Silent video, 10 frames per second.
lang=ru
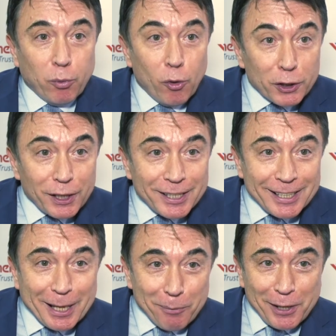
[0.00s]

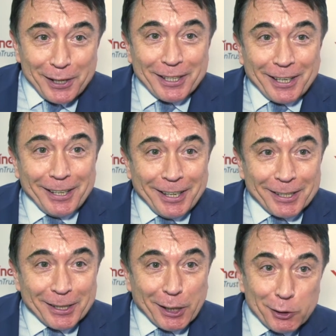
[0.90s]
подлинные намерения
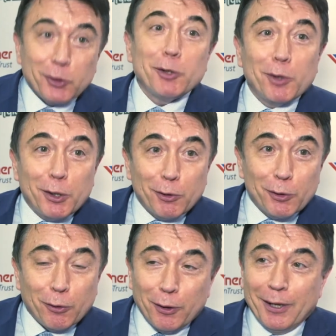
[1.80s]
клиента. Я что имею в
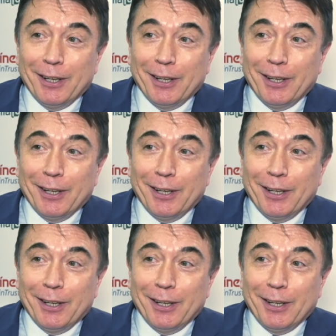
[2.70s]
виду?